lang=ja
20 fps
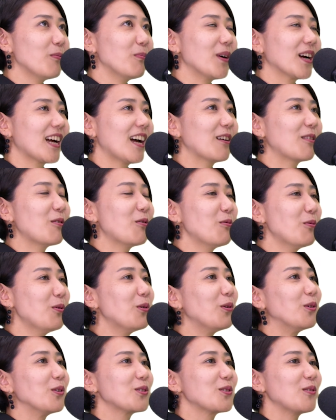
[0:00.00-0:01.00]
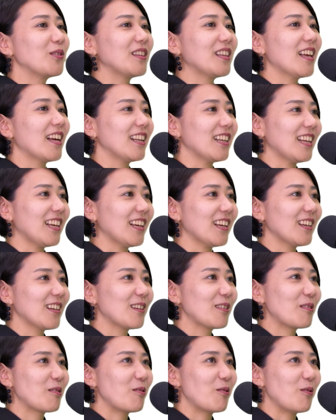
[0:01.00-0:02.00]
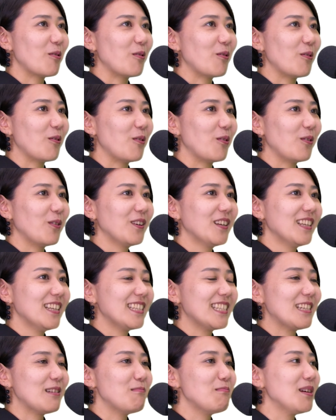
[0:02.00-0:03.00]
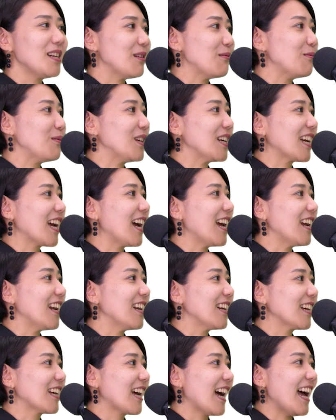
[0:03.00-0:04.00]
まあ、過去をそんなにこうしんみり振り返